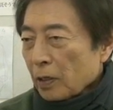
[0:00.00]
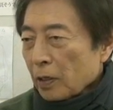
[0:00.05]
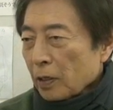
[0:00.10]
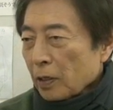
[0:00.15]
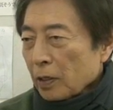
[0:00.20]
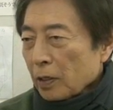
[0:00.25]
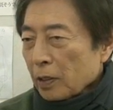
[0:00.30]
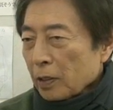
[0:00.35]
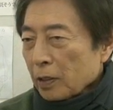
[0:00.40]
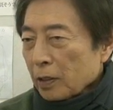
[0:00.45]

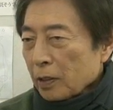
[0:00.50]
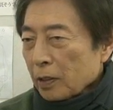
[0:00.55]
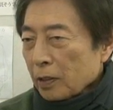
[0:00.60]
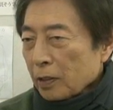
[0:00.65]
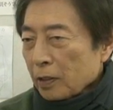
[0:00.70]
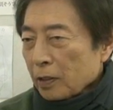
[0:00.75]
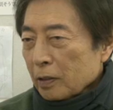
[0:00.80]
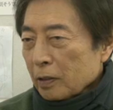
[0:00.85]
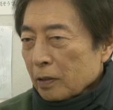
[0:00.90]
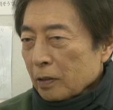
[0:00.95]

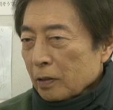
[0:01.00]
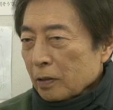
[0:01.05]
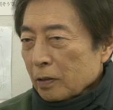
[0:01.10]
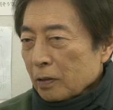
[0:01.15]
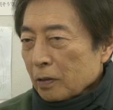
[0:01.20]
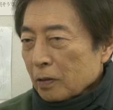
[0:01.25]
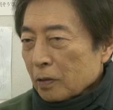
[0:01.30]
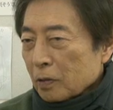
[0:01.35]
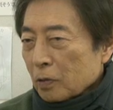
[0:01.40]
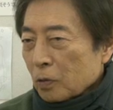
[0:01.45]

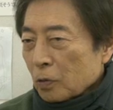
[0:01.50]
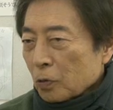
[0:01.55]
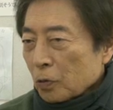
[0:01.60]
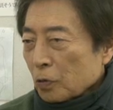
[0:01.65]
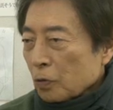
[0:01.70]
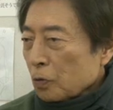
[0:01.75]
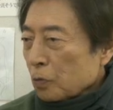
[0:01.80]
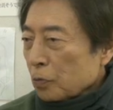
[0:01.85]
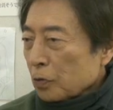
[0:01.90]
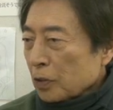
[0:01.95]
えー、
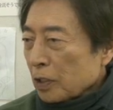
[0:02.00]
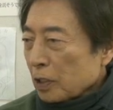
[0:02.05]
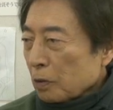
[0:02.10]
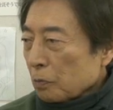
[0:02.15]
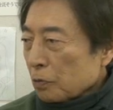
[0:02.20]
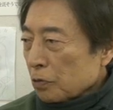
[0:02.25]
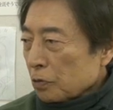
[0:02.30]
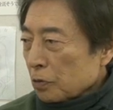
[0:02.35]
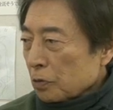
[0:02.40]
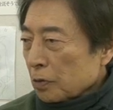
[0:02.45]
雇用も
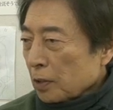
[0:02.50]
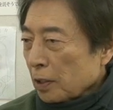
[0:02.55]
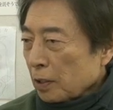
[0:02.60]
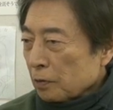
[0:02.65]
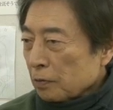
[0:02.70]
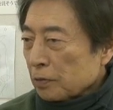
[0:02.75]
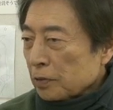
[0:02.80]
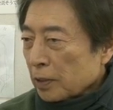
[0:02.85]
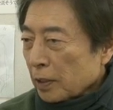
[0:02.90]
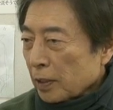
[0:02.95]
何もずっと
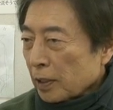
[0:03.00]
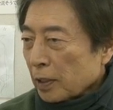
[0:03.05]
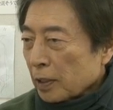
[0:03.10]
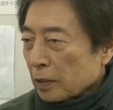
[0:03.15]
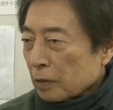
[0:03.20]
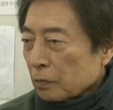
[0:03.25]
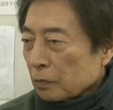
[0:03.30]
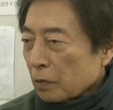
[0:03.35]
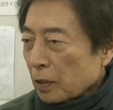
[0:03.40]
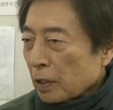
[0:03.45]
減るんじゃない
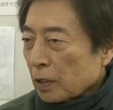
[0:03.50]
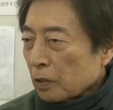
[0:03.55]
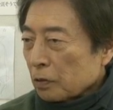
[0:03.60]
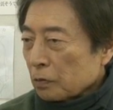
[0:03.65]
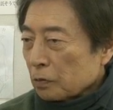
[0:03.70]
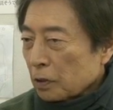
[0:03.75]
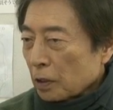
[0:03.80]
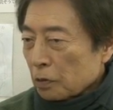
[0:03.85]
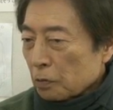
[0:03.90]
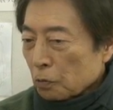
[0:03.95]
かと若い
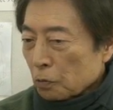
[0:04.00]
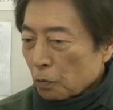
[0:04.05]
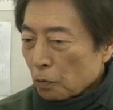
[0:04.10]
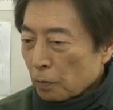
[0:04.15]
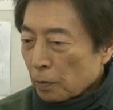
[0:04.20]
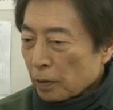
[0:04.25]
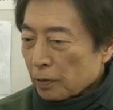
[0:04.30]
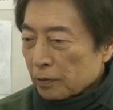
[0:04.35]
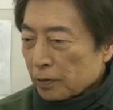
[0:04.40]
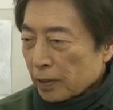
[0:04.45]
人たちも
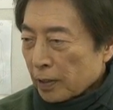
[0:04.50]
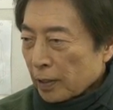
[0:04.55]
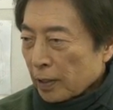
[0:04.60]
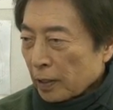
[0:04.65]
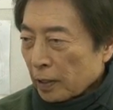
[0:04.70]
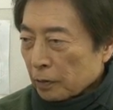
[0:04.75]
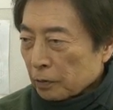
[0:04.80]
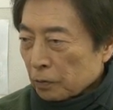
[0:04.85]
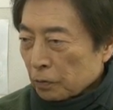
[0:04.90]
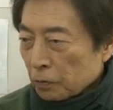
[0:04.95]
困るんじゃ
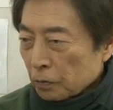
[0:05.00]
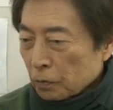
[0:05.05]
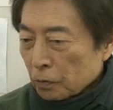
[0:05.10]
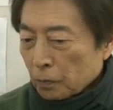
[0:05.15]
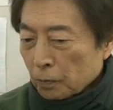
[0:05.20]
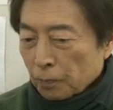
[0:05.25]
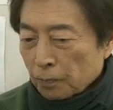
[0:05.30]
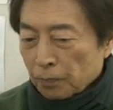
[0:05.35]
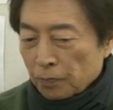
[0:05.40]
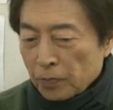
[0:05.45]
ないかという
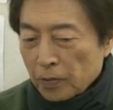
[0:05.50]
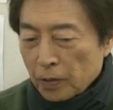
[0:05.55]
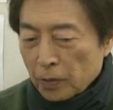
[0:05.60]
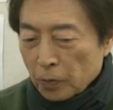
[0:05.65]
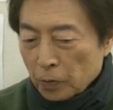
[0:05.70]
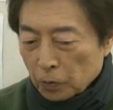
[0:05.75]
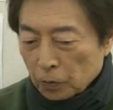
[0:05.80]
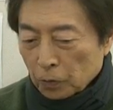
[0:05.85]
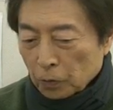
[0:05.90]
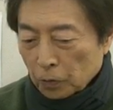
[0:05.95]

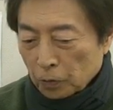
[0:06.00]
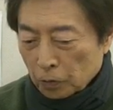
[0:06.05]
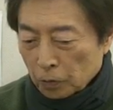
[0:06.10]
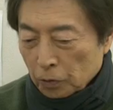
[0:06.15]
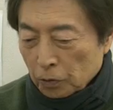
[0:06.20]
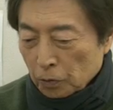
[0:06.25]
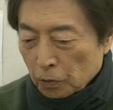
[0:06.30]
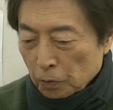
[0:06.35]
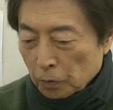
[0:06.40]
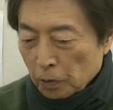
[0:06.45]
ことを
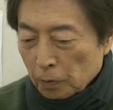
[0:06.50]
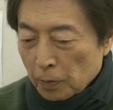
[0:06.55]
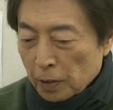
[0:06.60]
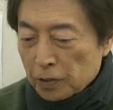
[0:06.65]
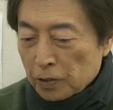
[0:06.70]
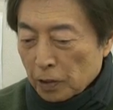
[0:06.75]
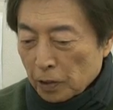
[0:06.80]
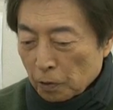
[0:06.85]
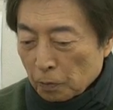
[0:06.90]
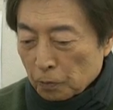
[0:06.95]
言う人もい
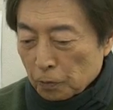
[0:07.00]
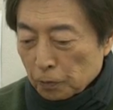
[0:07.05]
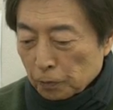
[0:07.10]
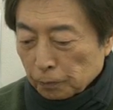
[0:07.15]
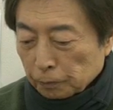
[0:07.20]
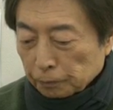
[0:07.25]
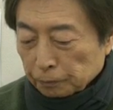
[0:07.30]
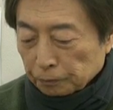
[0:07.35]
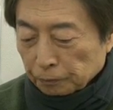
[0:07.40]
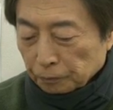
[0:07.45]
ますけども
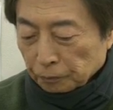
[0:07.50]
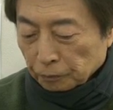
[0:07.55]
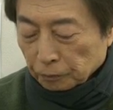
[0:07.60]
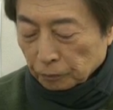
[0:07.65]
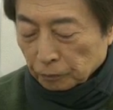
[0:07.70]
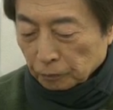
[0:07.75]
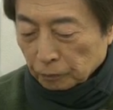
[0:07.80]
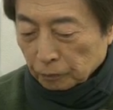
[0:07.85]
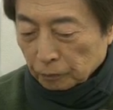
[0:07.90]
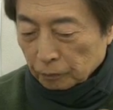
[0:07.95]

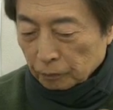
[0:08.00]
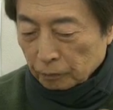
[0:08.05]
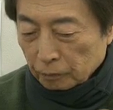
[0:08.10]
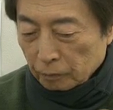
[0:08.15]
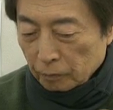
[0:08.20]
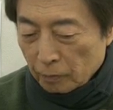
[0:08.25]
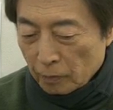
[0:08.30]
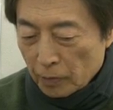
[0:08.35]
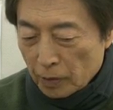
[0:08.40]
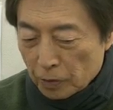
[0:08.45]

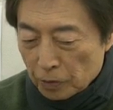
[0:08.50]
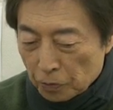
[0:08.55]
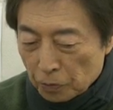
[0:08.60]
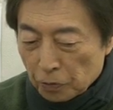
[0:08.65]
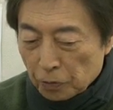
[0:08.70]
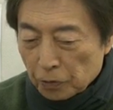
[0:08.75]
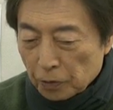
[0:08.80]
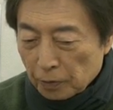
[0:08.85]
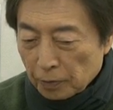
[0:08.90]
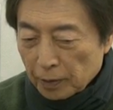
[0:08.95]

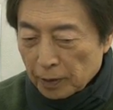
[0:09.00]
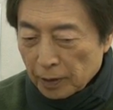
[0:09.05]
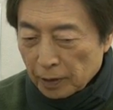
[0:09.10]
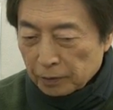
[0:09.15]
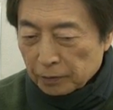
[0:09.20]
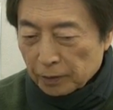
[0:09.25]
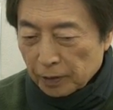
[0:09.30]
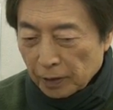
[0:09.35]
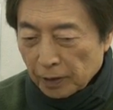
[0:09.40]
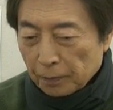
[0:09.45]
そうでは
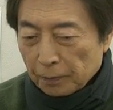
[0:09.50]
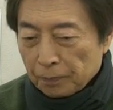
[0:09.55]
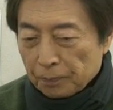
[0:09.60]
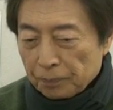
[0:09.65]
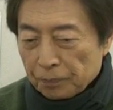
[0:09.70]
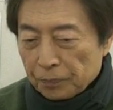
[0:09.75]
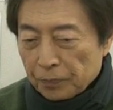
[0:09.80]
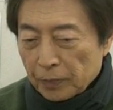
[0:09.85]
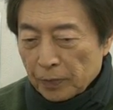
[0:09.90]
なくて